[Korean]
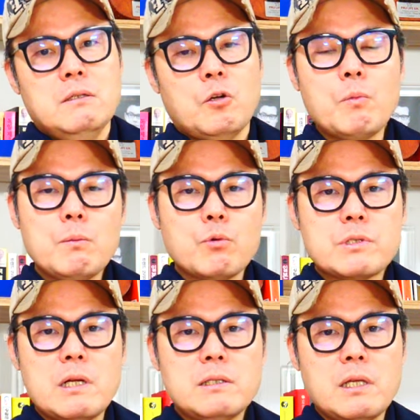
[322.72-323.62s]
정말 못
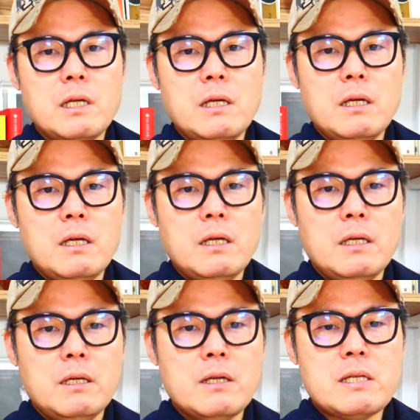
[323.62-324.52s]
살
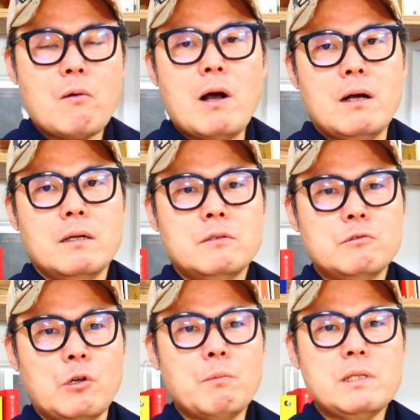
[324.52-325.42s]
때의 상황, 그리고
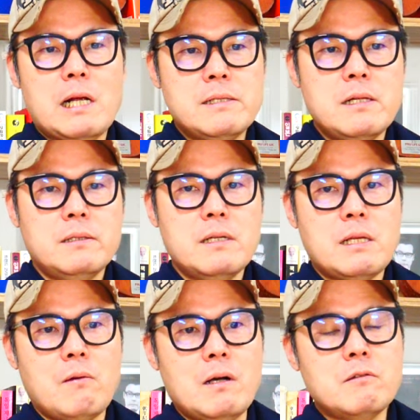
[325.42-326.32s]
정말 잘 살 때의
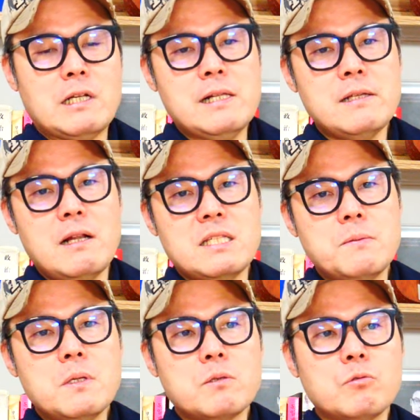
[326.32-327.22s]
상황, 그리고 잘
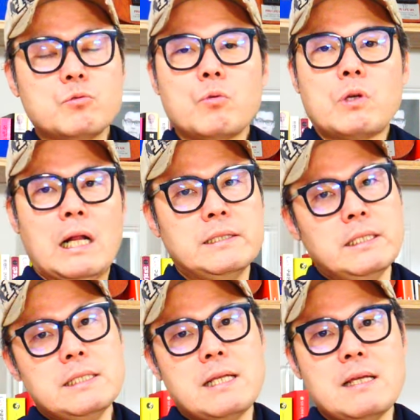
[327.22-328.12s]
살아지면서 또
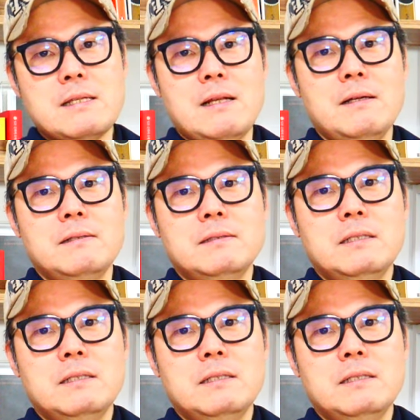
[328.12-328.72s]
갈등이 생기잖아요.